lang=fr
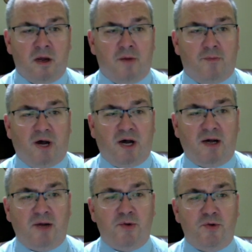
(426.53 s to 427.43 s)
par
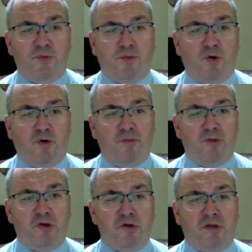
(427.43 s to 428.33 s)
le baume
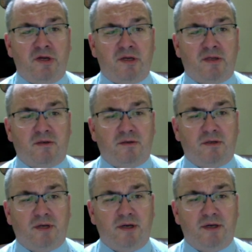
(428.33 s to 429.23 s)
des
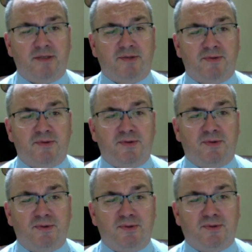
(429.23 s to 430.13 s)
tendresses
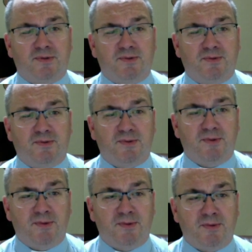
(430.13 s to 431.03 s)
de son
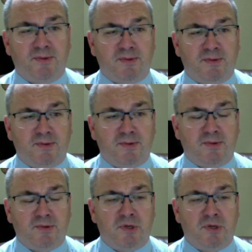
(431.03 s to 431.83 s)
Dieu.